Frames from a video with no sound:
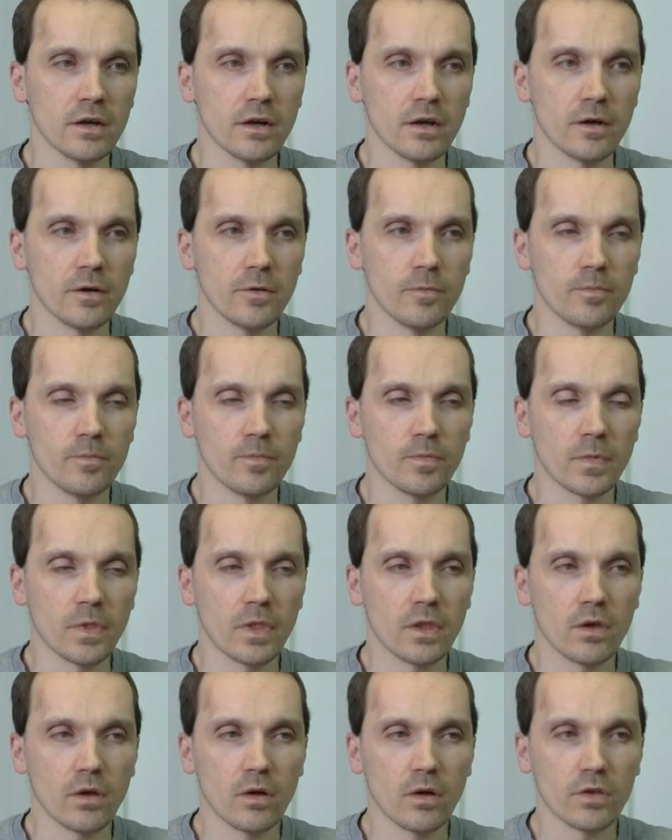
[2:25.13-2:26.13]
Ähm,
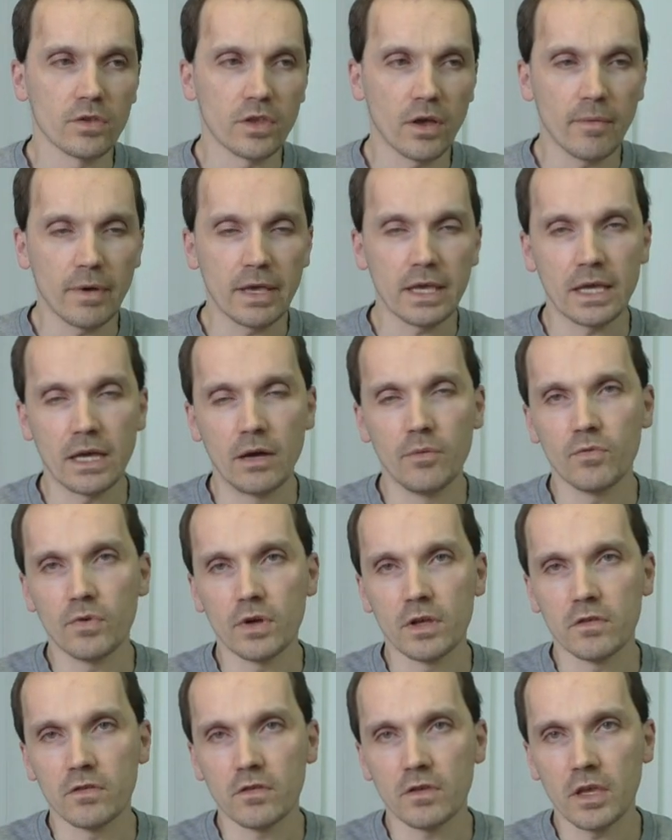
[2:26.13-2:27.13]
da war ich
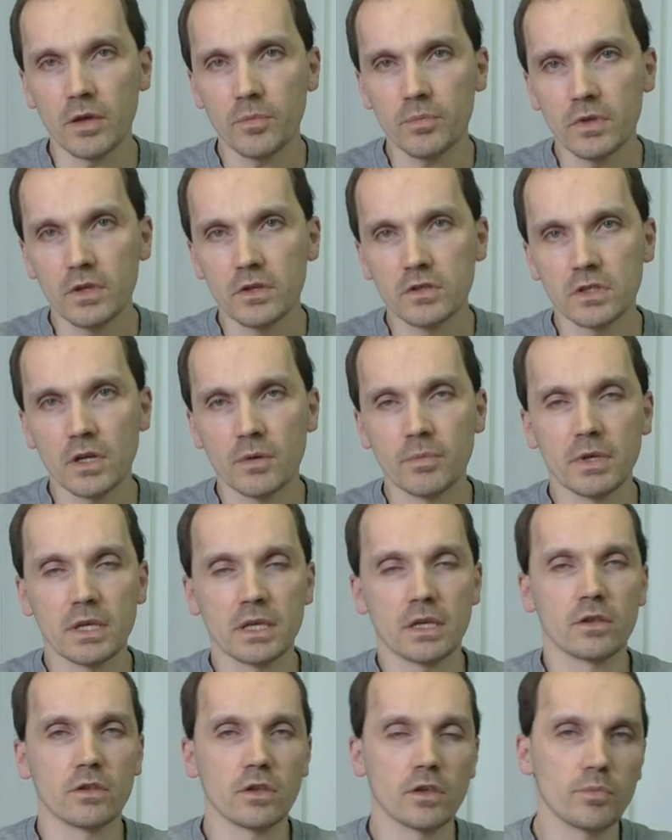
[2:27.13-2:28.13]
anfangs skeptisch, aber
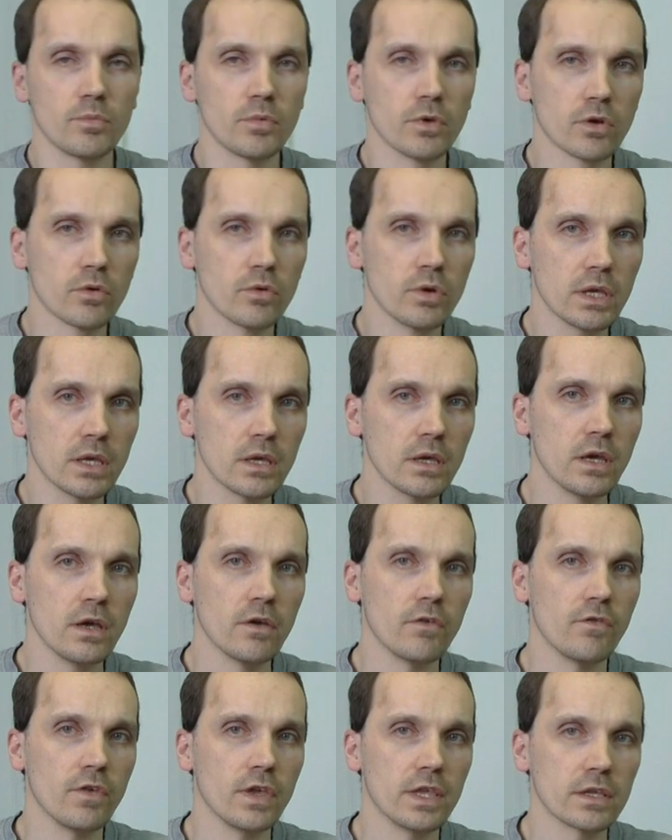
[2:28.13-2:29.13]
ich kann euch beruhigen,
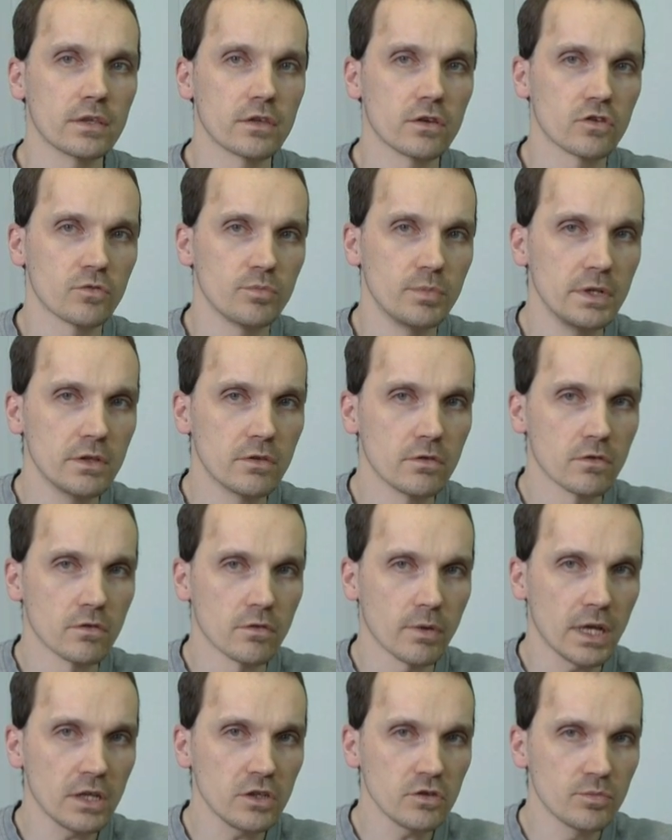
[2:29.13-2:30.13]
wenn ihr das Spiel zu
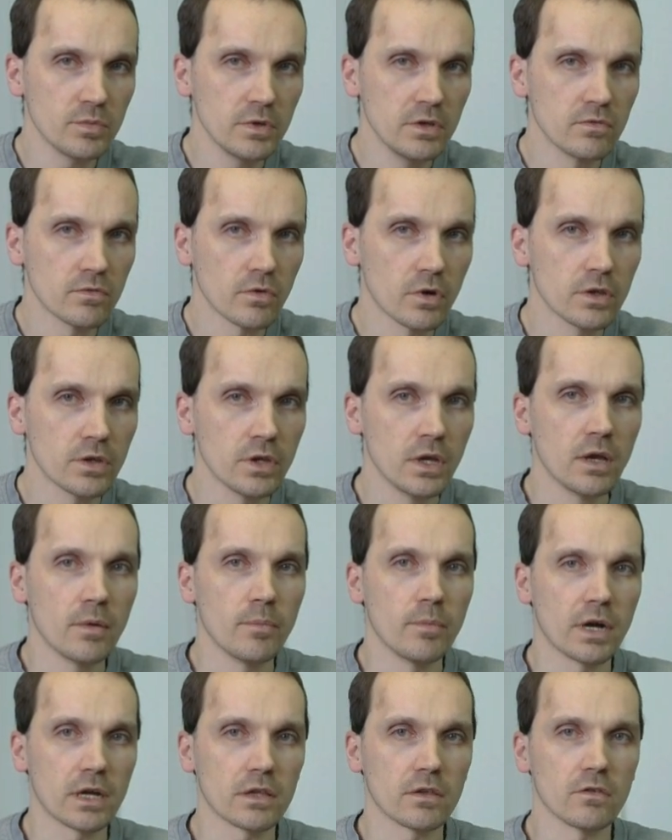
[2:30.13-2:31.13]
zweit spielen wollt,
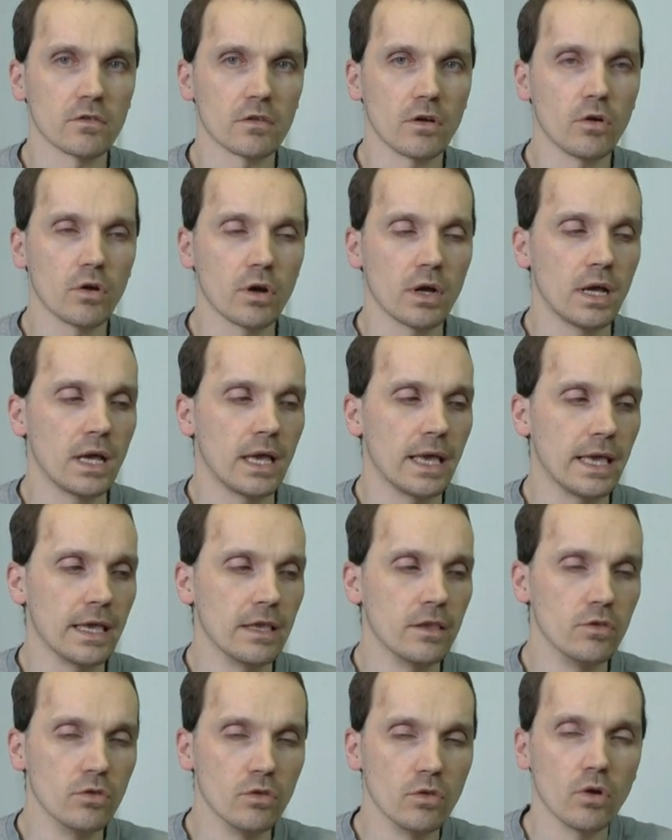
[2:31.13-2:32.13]
macht es auch
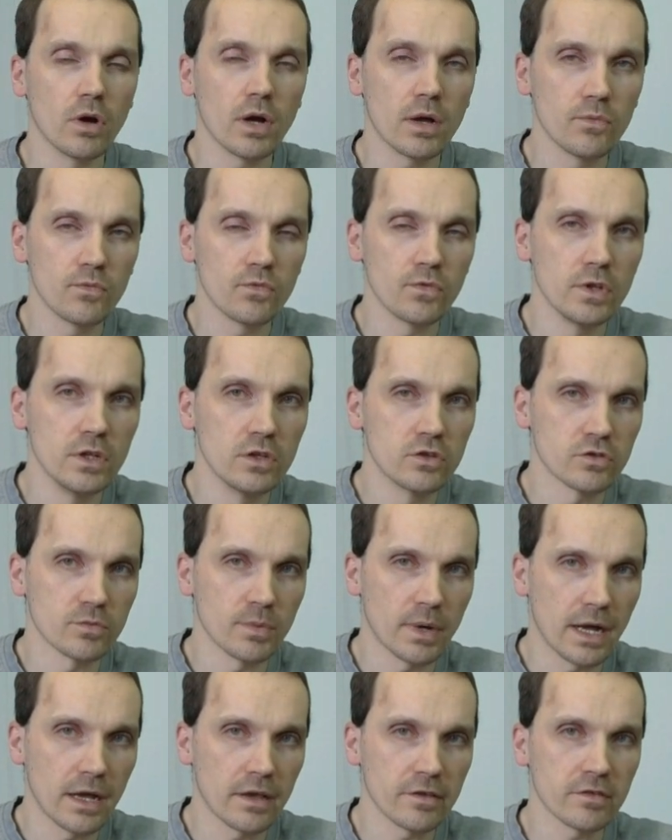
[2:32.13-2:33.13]
enorm viel
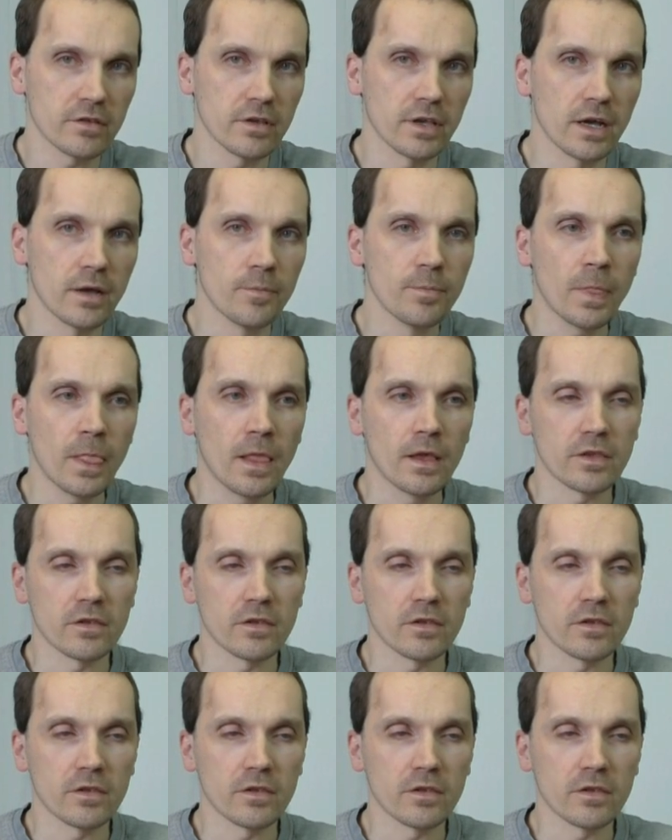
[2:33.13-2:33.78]
Spaß. Ja.